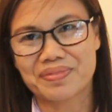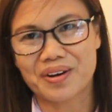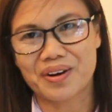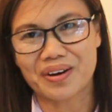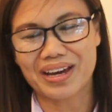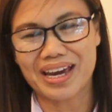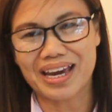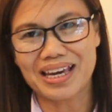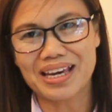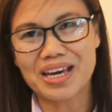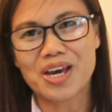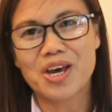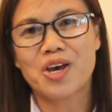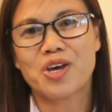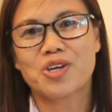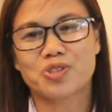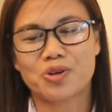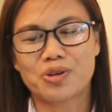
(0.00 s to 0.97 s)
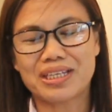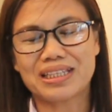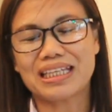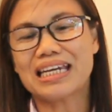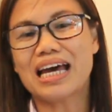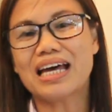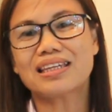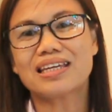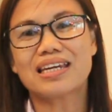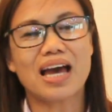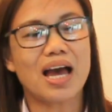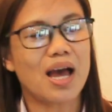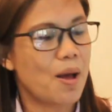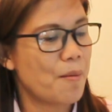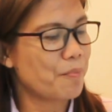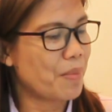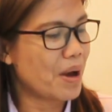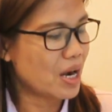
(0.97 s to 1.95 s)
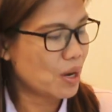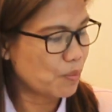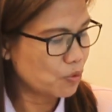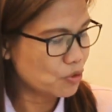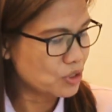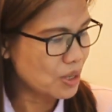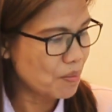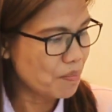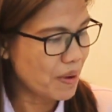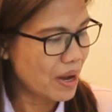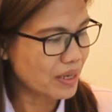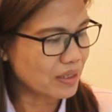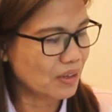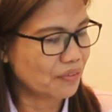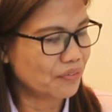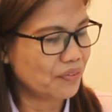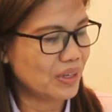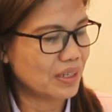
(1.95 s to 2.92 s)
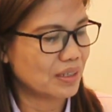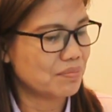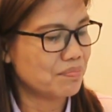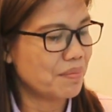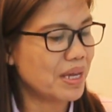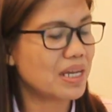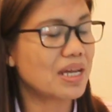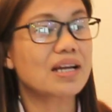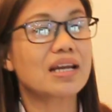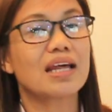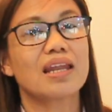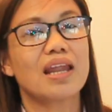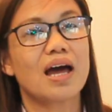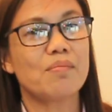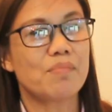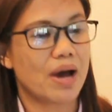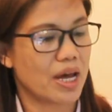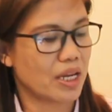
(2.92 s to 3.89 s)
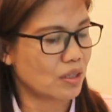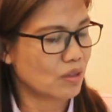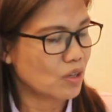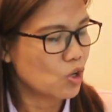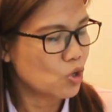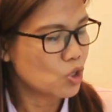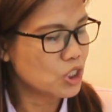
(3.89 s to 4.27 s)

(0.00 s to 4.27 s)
Okay? So ulitin natin ha, para po siyang battlefield, may naglalaban.